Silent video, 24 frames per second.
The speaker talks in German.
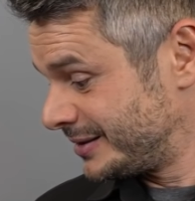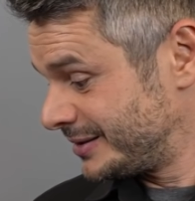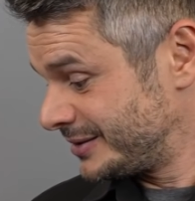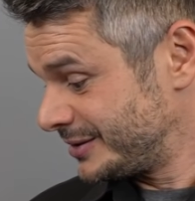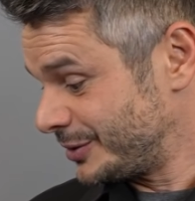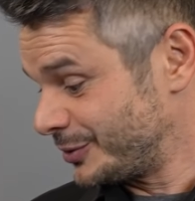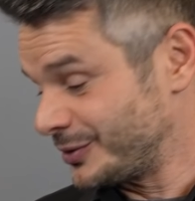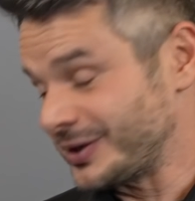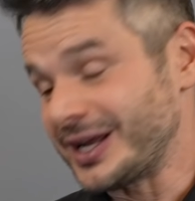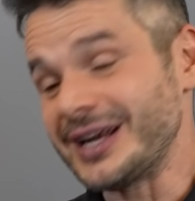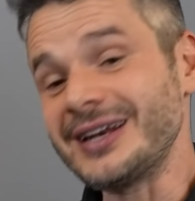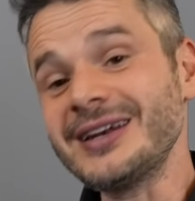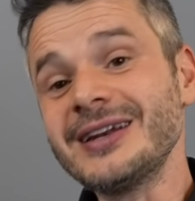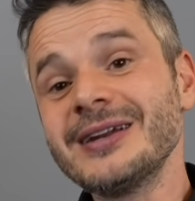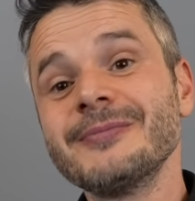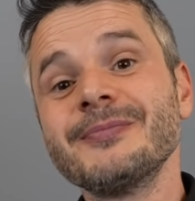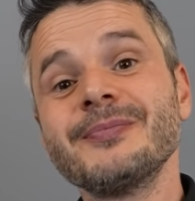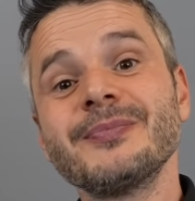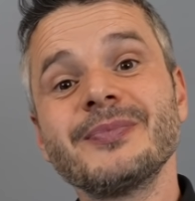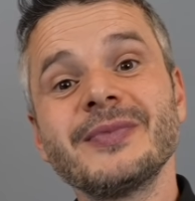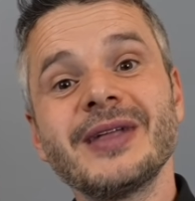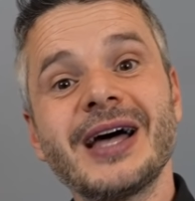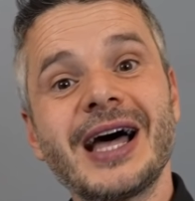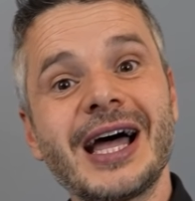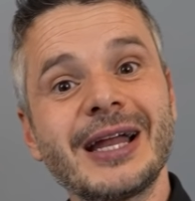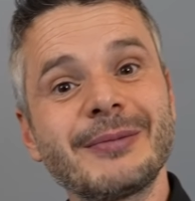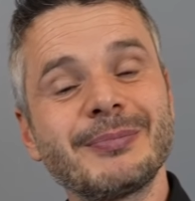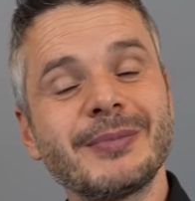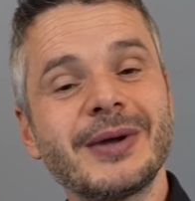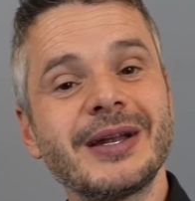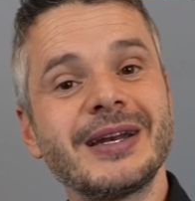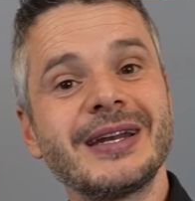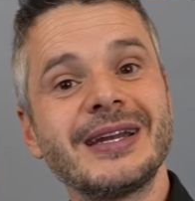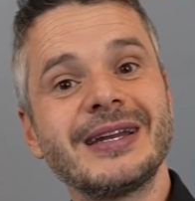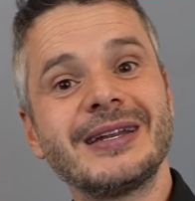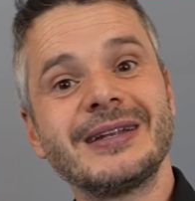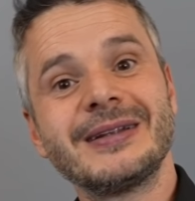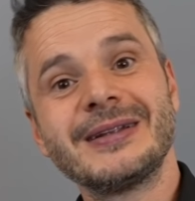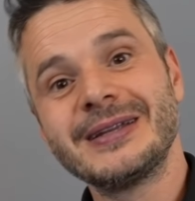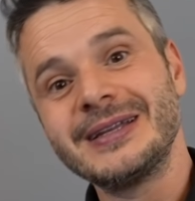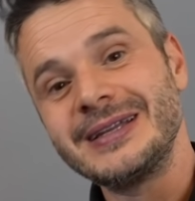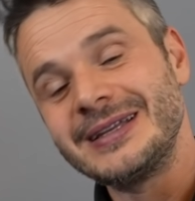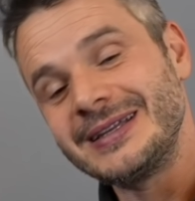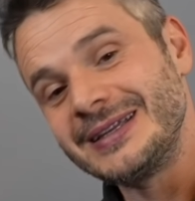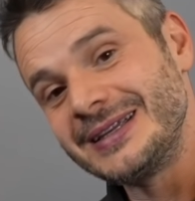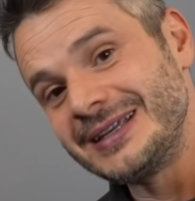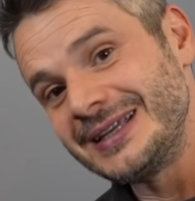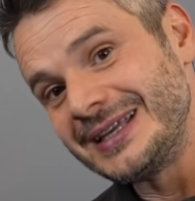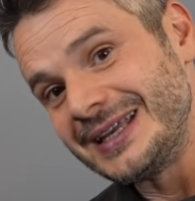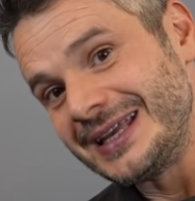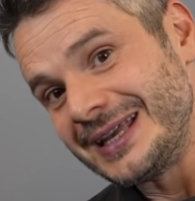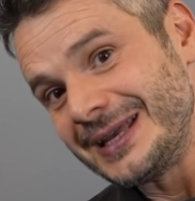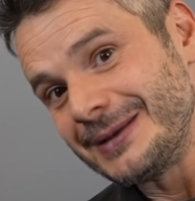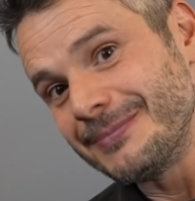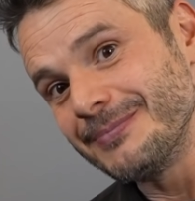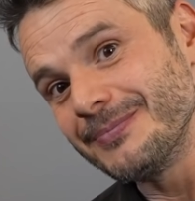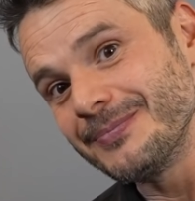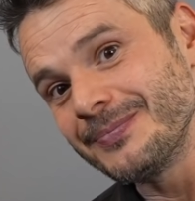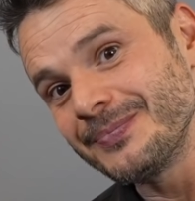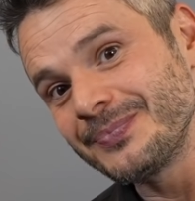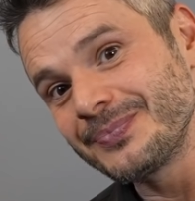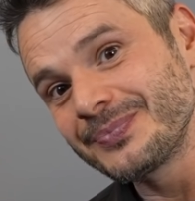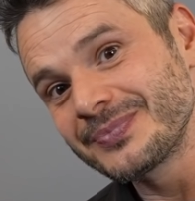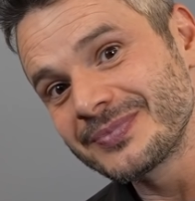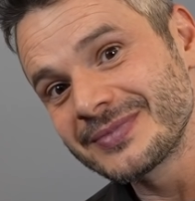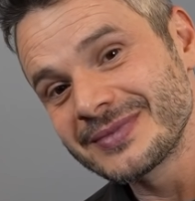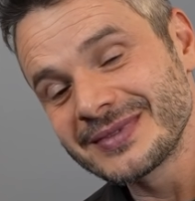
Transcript: Tja, und dann hat man eben